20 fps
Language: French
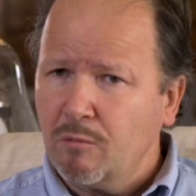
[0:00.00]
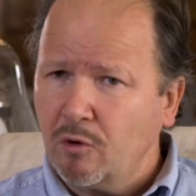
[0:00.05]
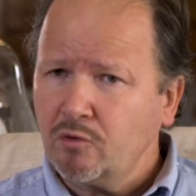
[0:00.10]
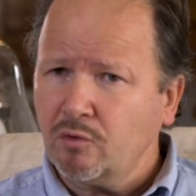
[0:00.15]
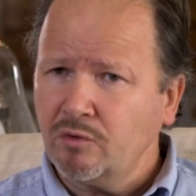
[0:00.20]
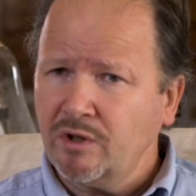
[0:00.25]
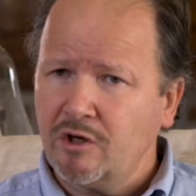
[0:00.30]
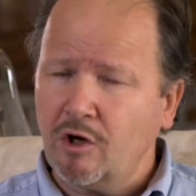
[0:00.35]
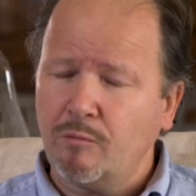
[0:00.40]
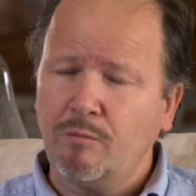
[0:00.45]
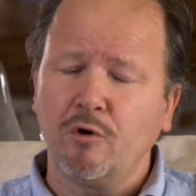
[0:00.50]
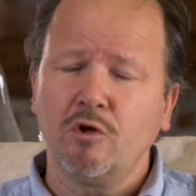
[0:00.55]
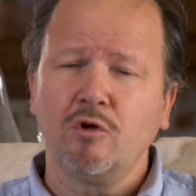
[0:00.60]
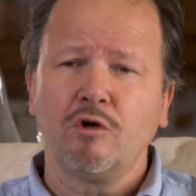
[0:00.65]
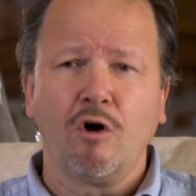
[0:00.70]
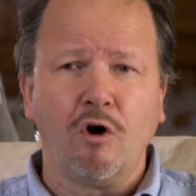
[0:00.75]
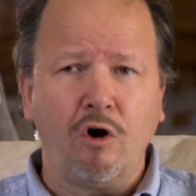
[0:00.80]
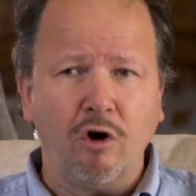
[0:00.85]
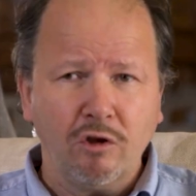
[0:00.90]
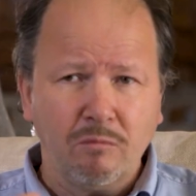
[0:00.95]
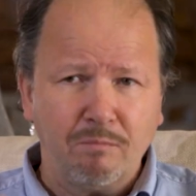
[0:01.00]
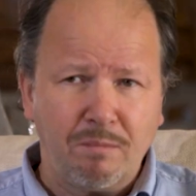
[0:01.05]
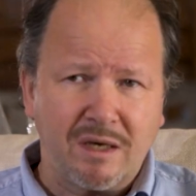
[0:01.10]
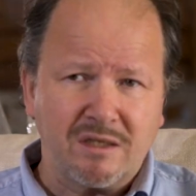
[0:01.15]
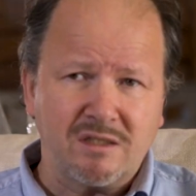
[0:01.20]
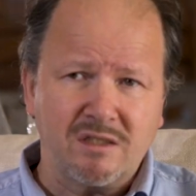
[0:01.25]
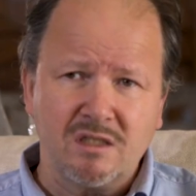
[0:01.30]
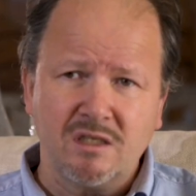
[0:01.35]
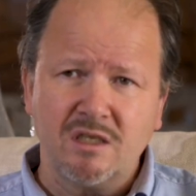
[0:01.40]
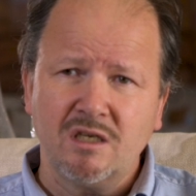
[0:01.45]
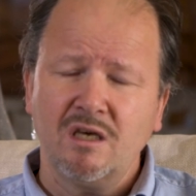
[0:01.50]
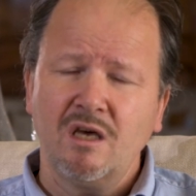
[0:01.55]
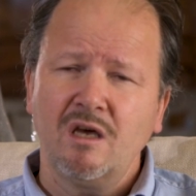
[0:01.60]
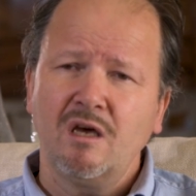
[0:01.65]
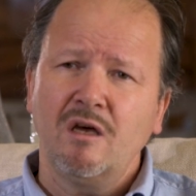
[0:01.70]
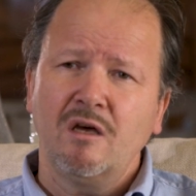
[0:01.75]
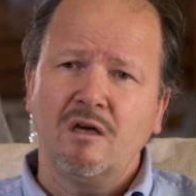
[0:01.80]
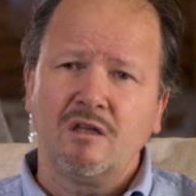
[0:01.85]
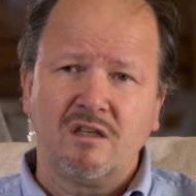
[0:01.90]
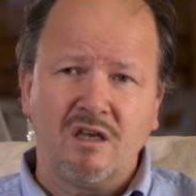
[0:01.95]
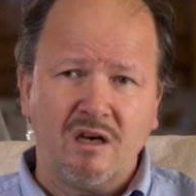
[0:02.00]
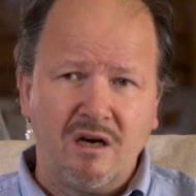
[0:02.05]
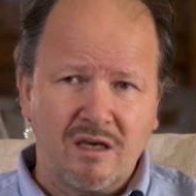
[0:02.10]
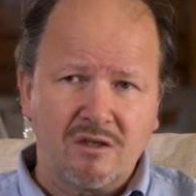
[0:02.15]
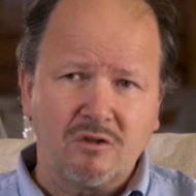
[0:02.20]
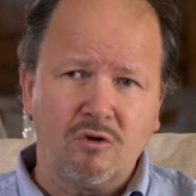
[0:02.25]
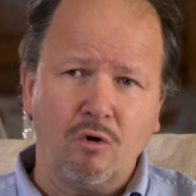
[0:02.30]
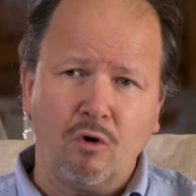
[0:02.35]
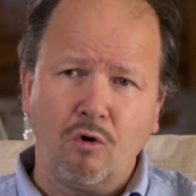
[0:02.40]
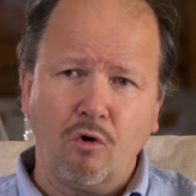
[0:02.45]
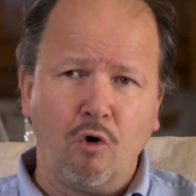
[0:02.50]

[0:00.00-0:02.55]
Bretons d'ailleurs, pour une grande partie des lecteurs